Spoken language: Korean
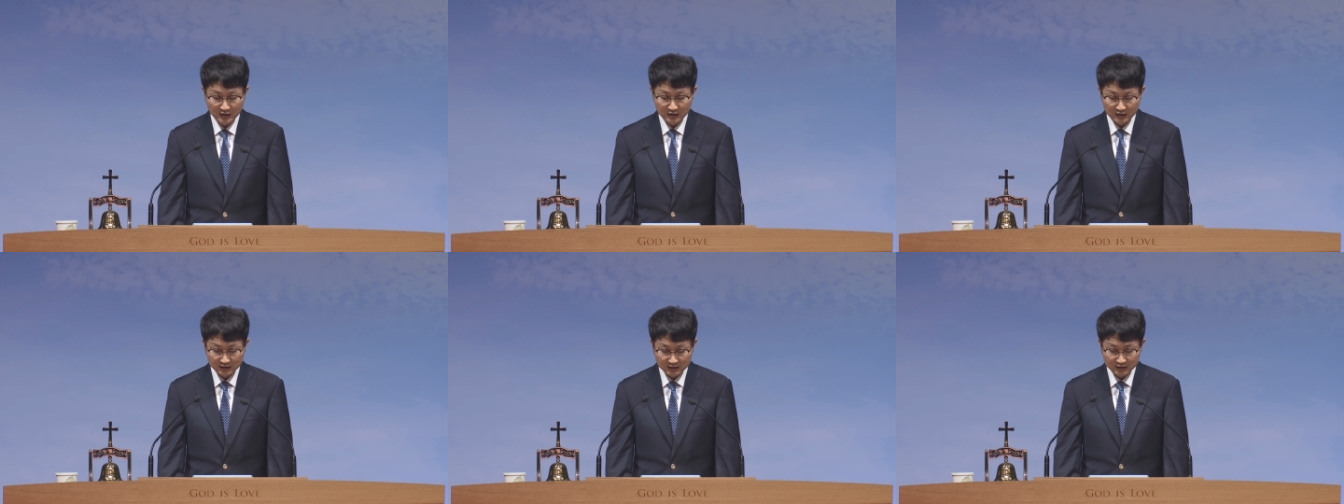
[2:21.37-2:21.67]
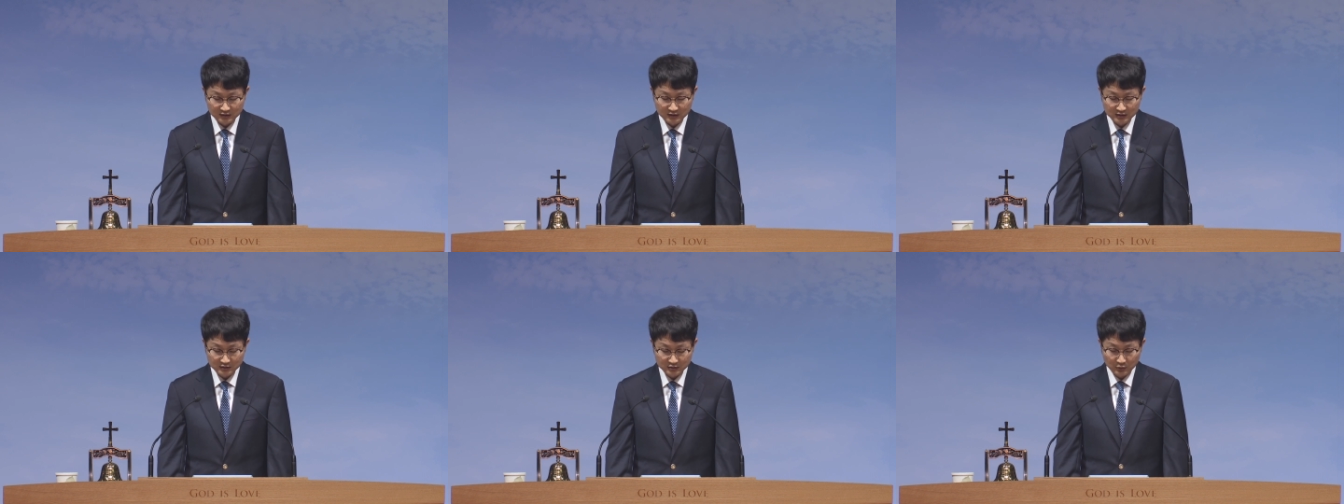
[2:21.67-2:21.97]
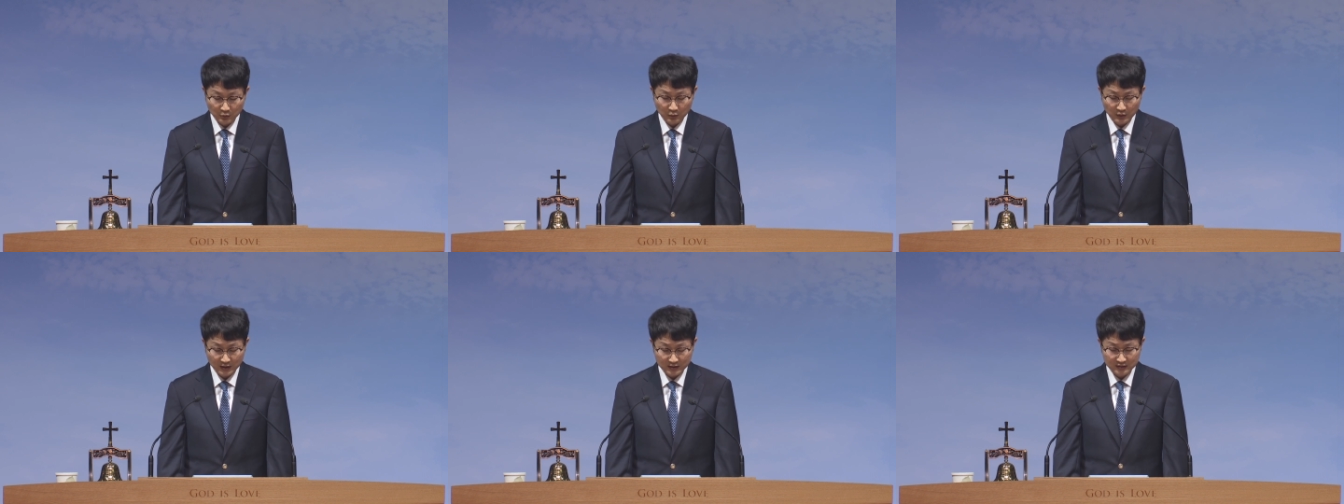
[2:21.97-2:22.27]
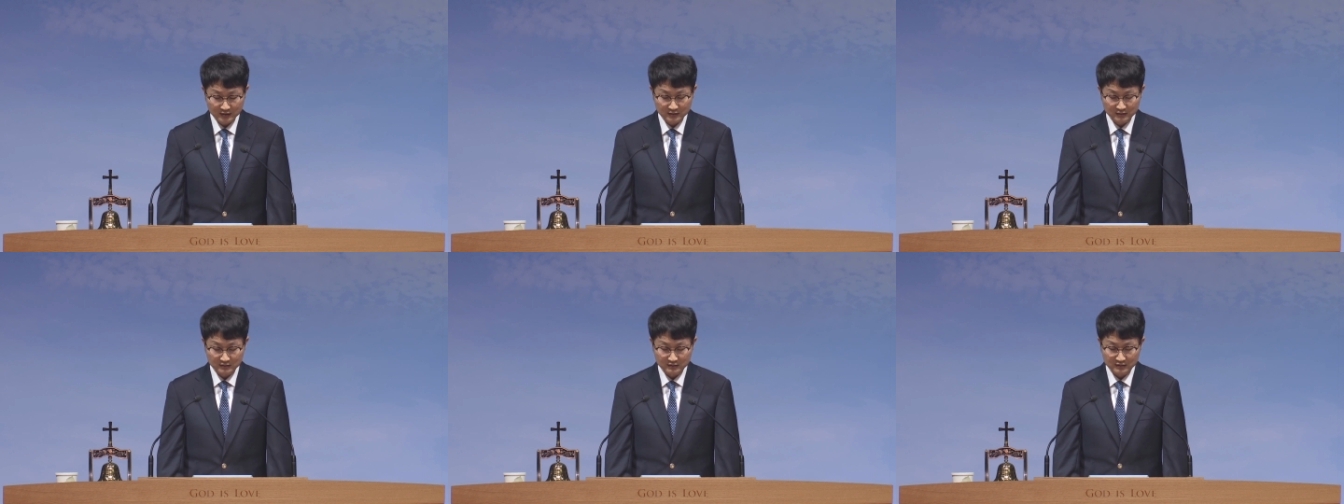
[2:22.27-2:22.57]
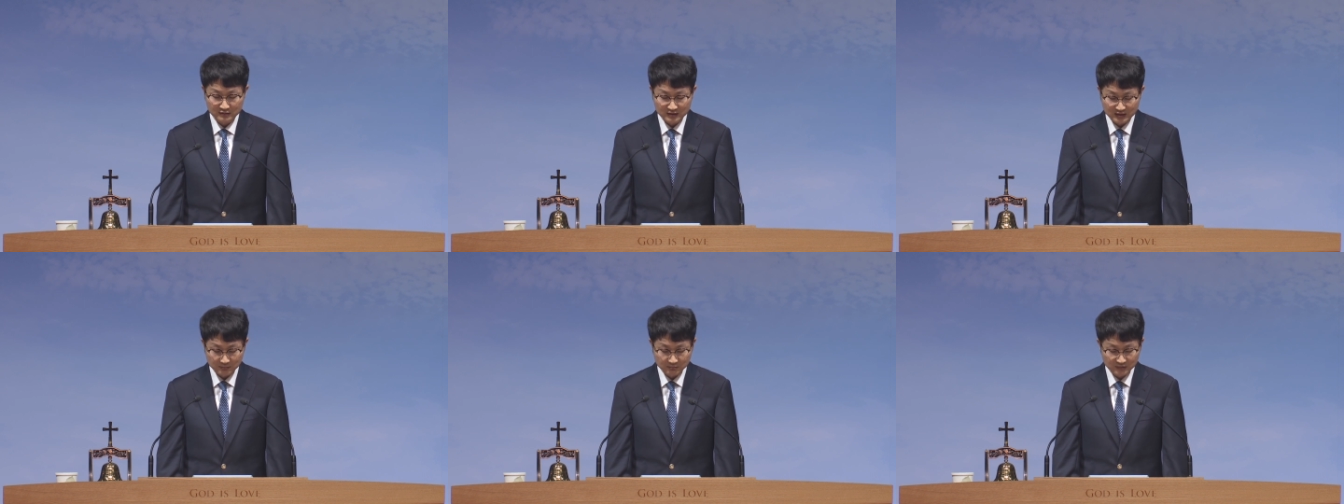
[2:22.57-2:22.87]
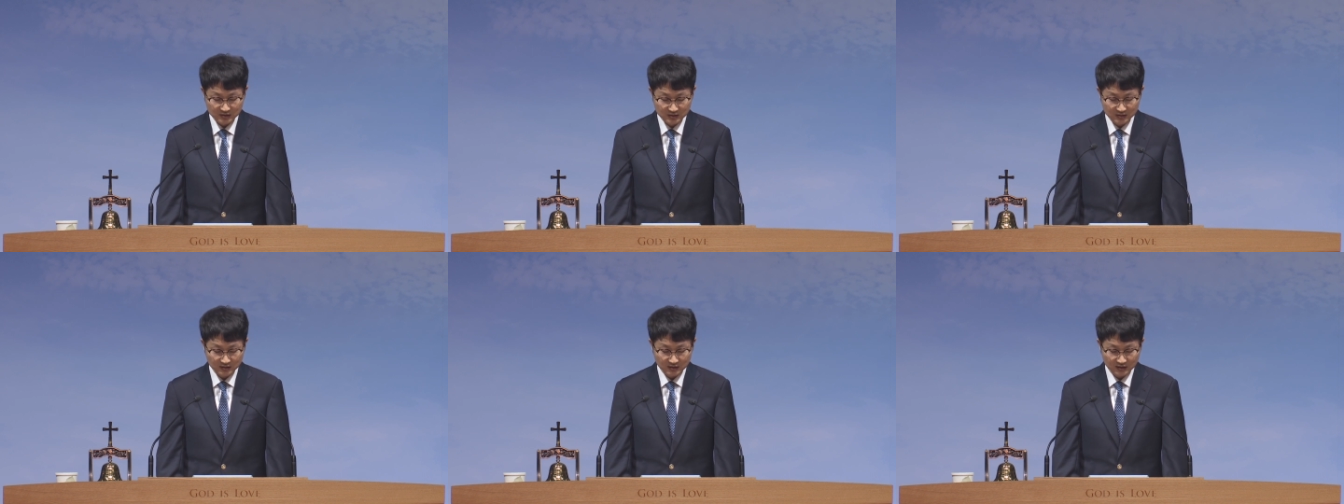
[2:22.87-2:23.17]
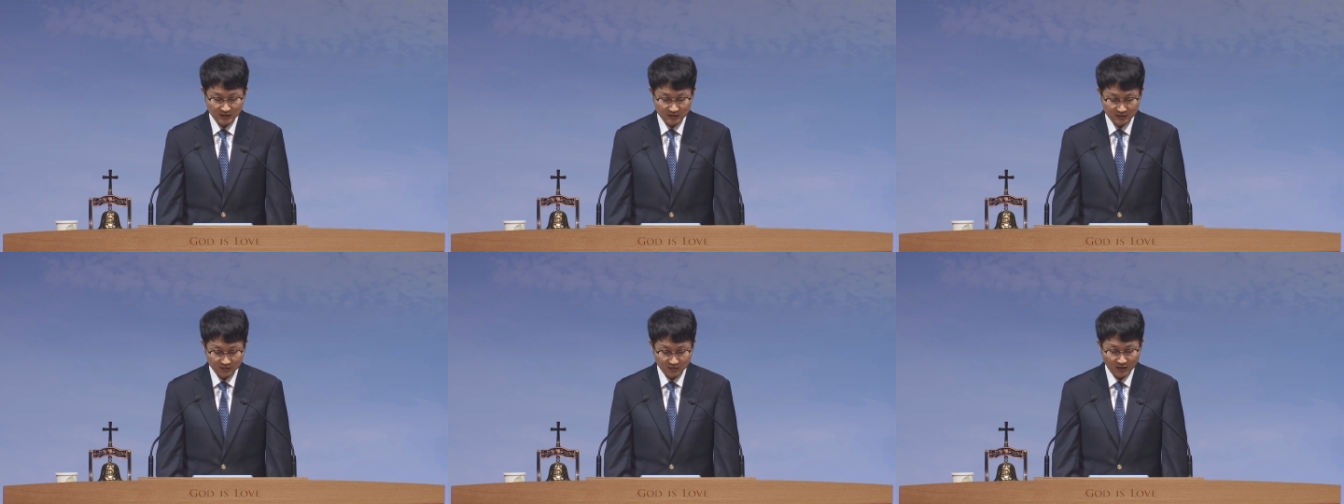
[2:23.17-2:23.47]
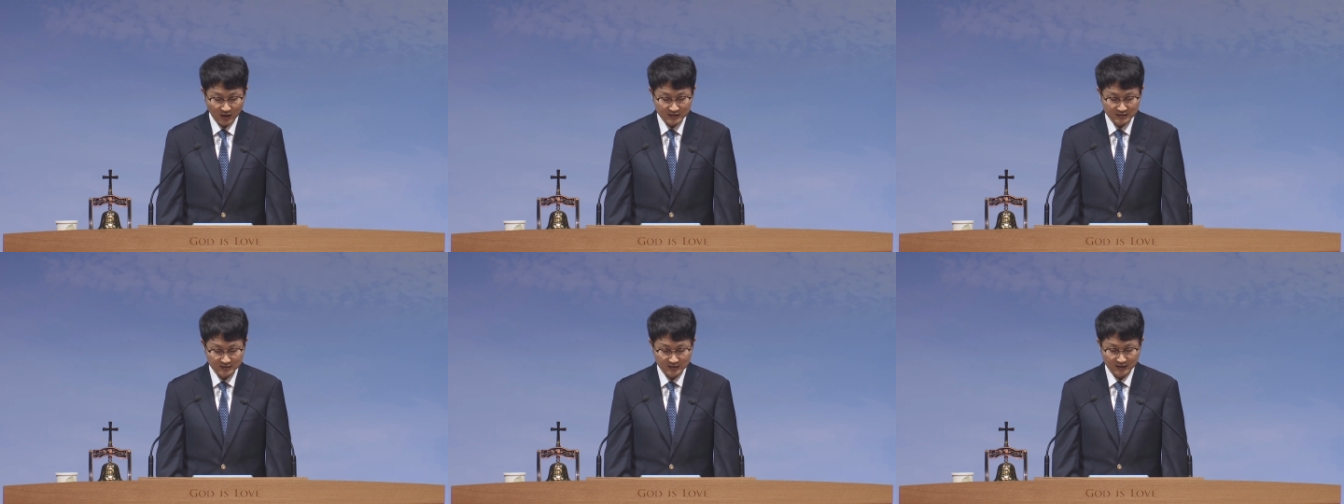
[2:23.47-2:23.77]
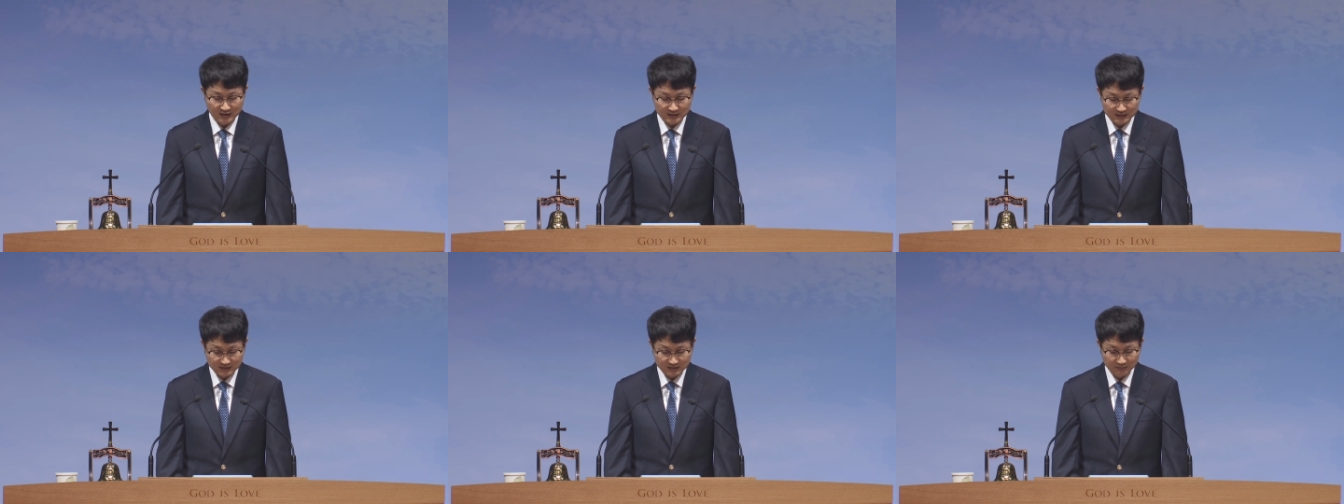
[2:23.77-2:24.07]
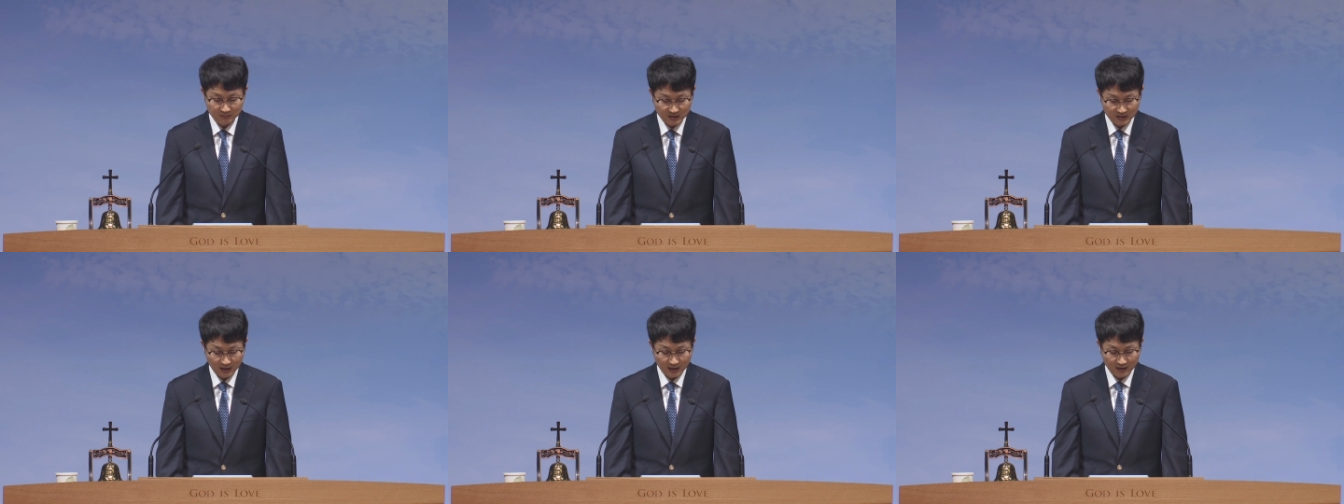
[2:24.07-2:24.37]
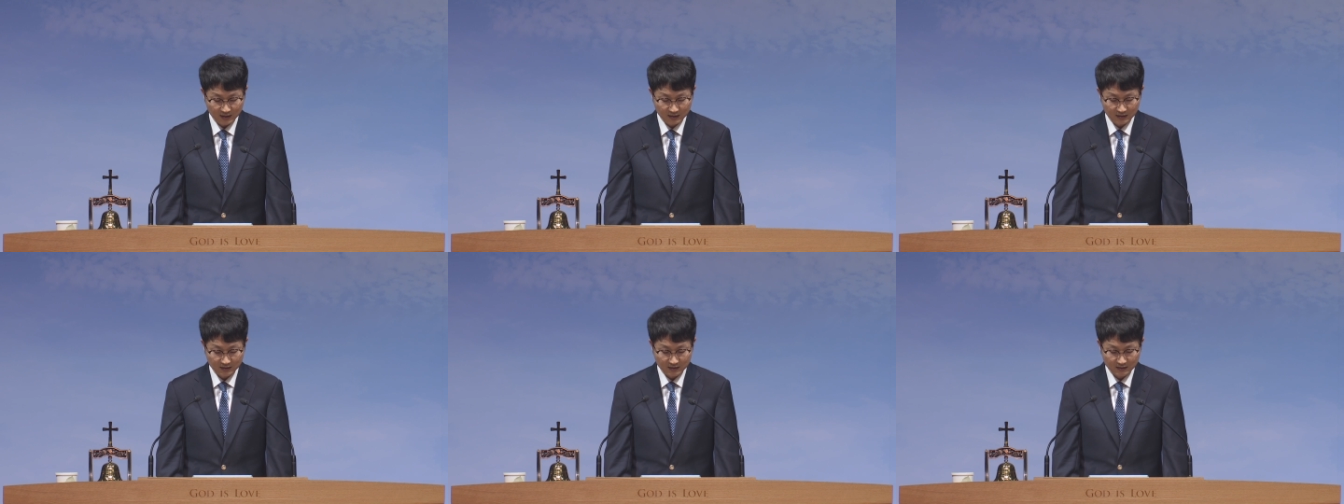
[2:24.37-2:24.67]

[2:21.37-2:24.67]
그들 속에는 짐승이 들어앉아 있습니다.